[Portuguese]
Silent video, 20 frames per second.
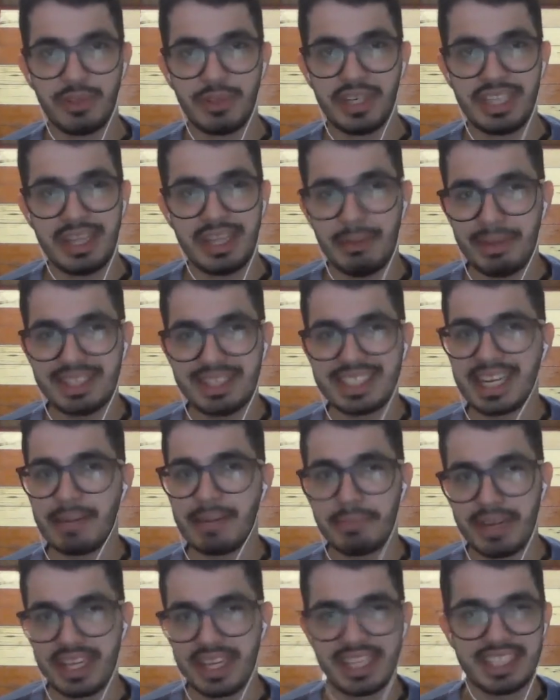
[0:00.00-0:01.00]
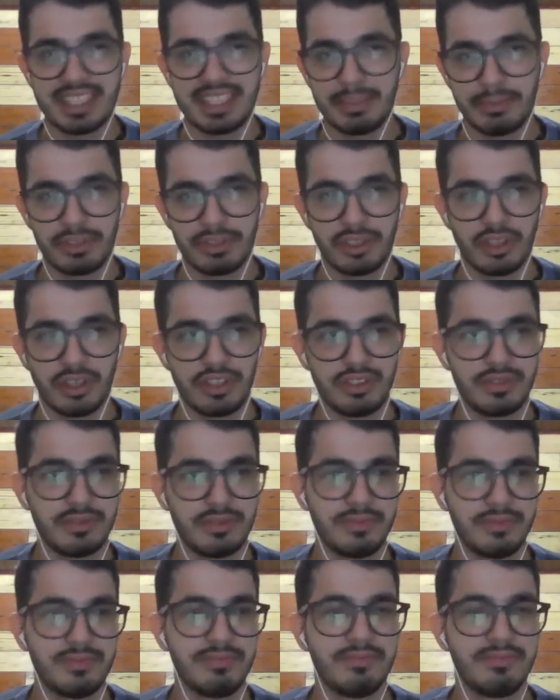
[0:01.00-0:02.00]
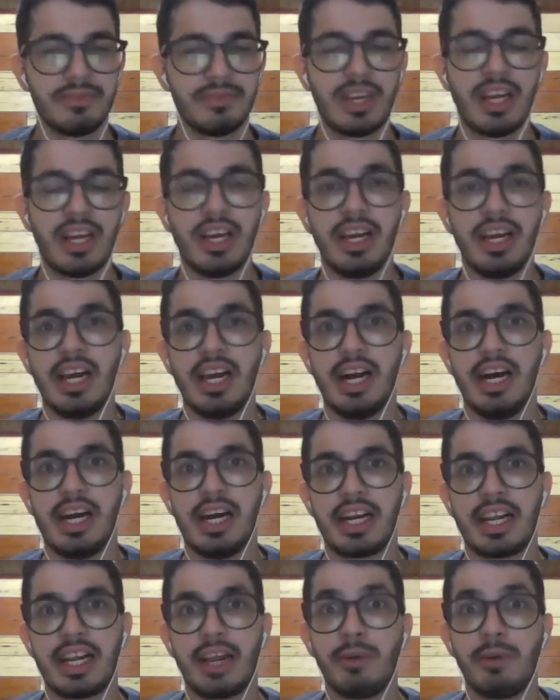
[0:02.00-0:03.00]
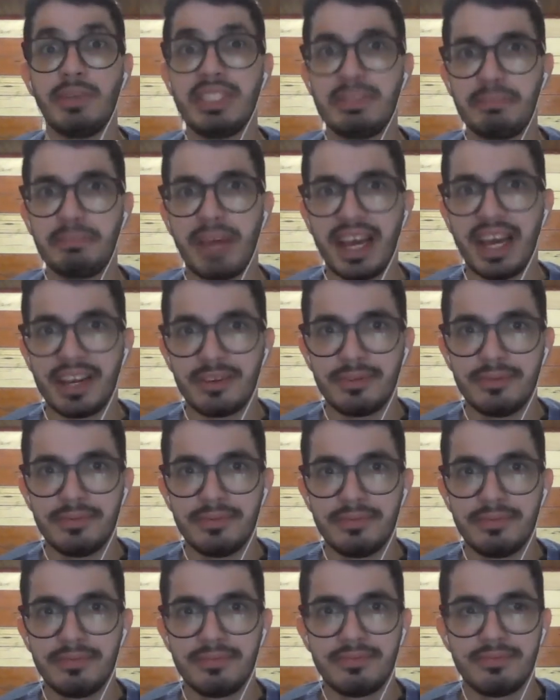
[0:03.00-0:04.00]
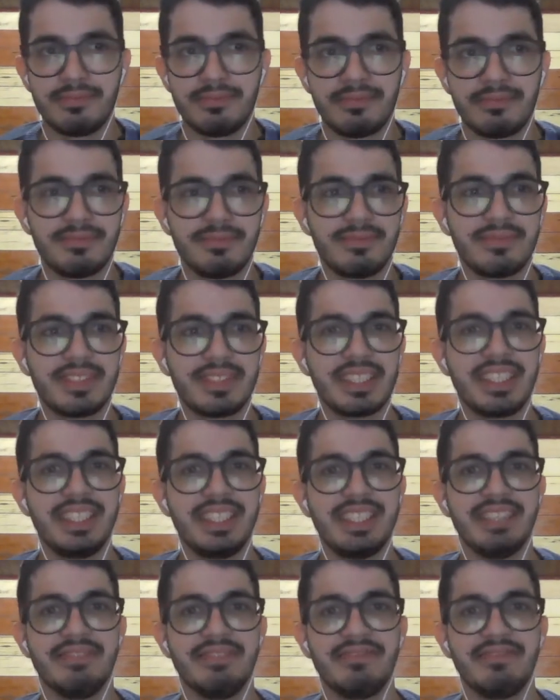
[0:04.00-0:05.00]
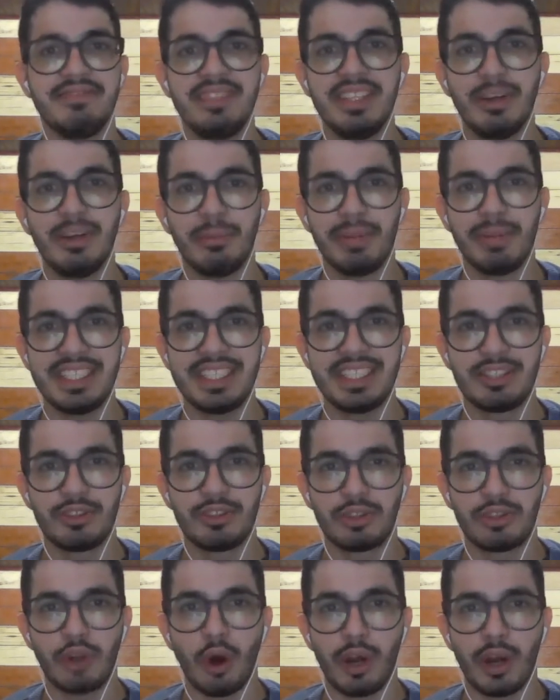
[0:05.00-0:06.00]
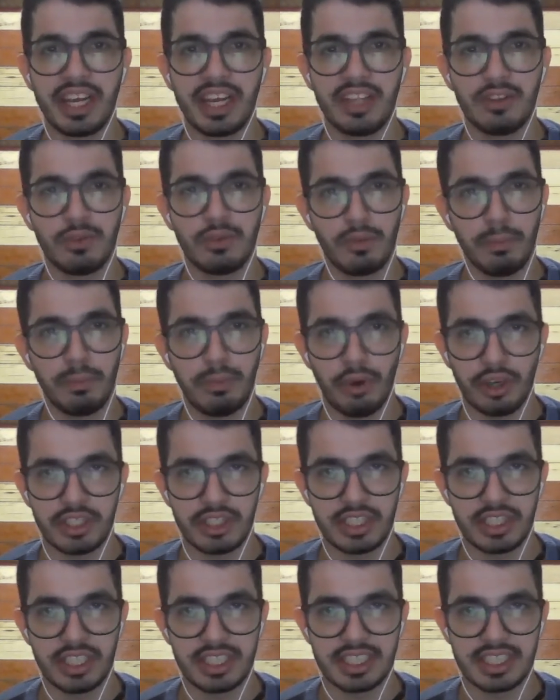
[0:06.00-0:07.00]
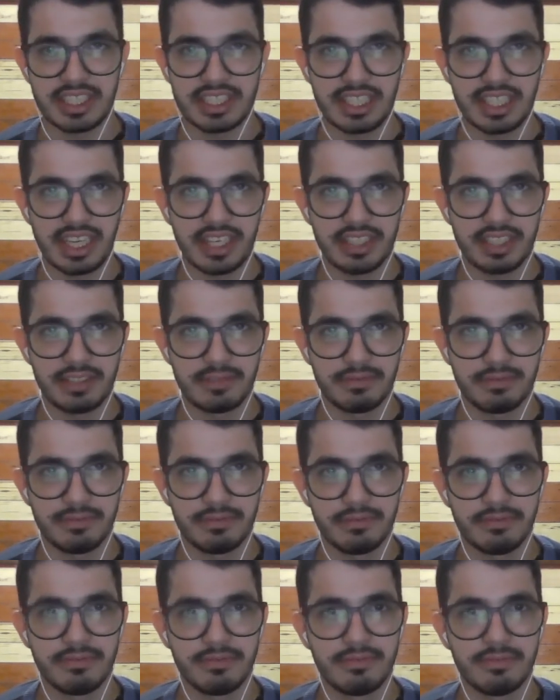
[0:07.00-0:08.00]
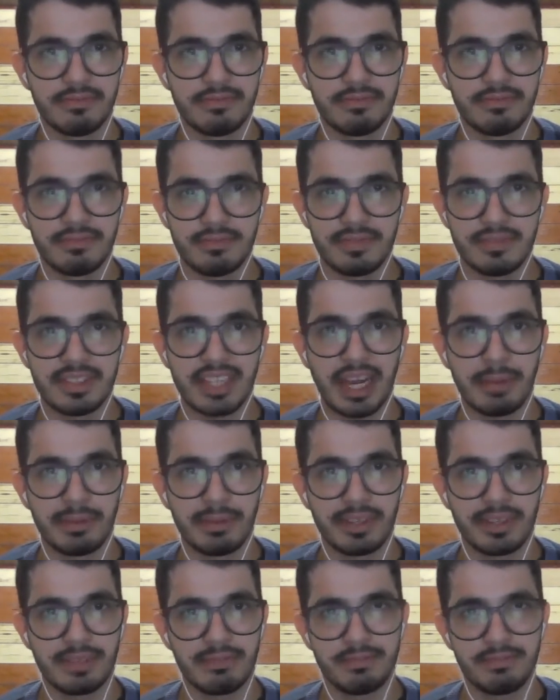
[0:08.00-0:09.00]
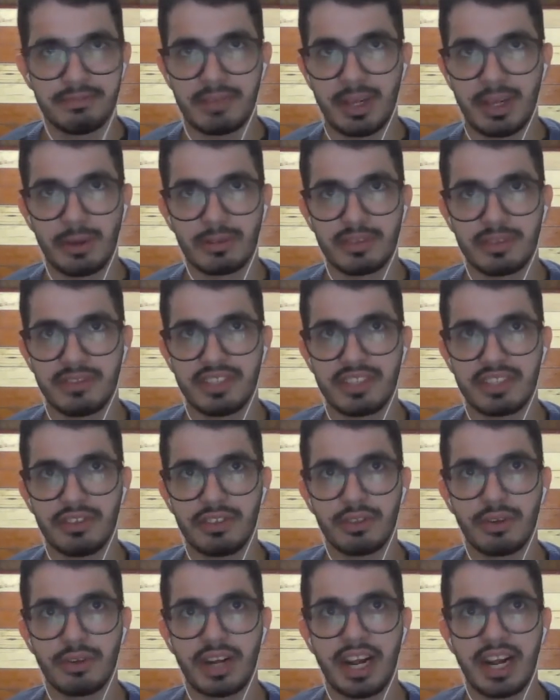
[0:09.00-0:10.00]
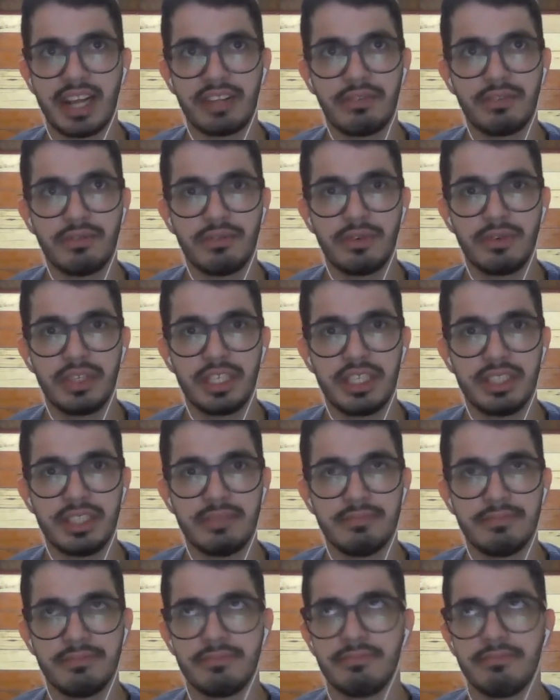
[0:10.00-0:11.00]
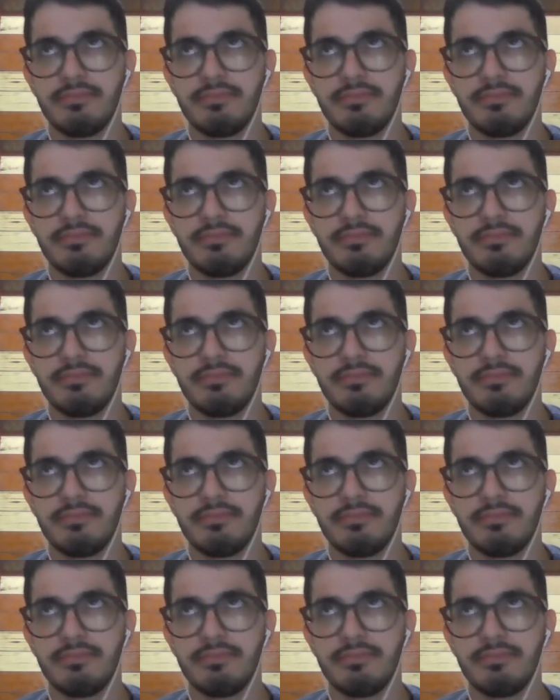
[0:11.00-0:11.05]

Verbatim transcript: O que dá tá mais hype ainda esse episódio. Que eu espero que finalmente toquem no plot dessa série. Sabe? Que a última vez que foi tocado foi.